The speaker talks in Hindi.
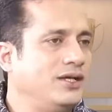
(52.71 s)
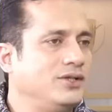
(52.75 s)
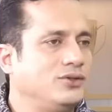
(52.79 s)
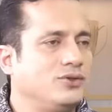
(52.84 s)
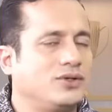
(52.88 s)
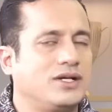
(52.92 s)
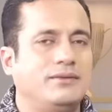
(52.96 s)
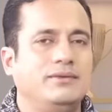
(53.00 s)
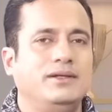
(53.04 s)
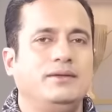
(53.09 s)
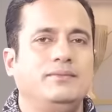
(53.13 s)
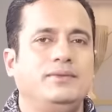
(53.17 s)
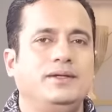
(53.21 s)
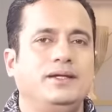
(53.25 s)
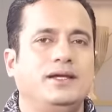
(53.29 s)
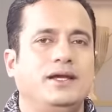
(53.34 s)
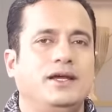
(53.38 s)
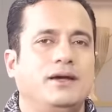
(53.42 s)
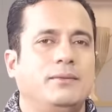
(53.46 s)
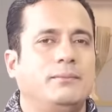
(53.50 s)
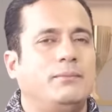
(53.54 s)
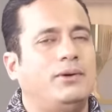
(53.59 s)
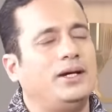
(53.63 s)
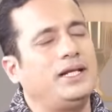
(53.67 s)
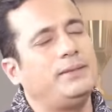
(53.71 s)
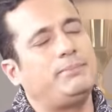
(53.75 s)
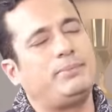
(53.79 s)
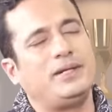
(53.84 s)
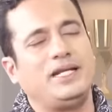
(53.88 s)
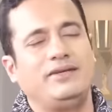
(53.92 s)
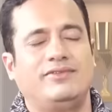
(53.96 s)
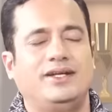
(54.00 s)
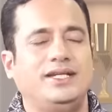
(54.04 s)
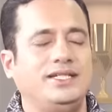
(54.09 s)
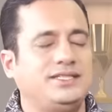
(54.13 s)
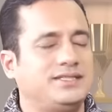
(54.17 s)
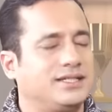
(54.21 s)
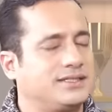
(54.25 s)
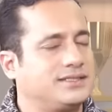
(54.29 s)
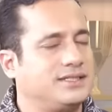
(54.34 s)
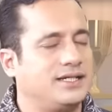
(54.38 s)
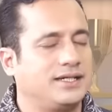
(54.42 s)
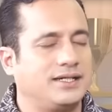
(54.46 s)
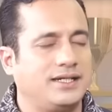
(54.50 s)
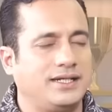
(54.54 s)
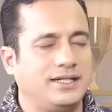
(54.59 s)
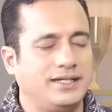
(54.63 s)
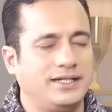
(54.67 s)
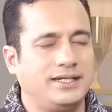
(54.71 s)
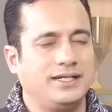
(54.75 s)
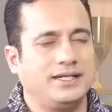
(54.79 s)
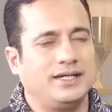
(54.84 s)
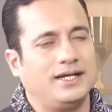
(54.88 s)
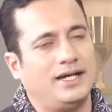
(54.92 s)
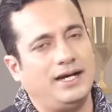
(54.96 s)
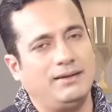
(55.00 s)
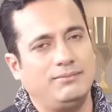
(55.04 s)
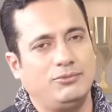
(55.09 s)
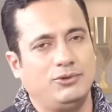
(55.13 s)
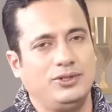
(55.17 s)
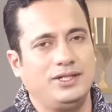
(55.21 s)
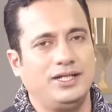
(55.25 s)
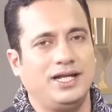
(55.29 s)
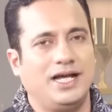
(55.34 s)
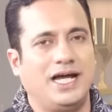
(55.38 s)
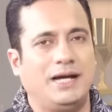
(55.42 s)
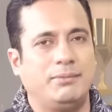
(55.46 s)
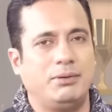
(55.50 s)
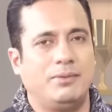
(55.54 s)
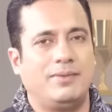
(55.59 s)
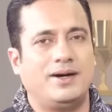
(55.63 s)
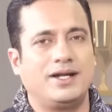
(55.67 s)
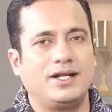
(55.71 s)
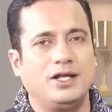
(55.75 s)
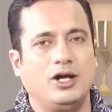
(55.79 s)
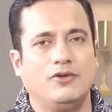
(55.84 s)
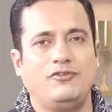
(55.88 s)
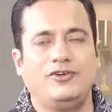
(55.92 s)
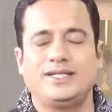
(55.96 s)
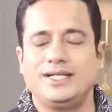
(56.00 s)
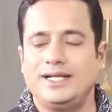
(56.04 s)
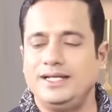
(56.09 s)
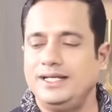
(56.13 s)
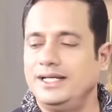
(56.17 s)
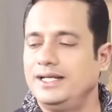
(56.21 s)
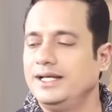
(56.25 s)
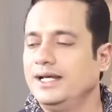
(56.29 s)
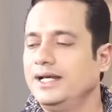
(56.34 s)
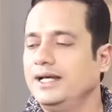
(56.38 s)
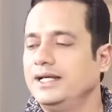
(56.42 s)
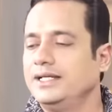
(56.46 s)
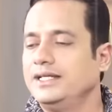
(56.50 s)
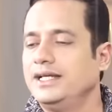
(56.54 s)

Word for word: तो कभी भी बड़ी प्रेम वाली चर्चा करेंगे आप बोलिए आप हमारे ऑफिस आइए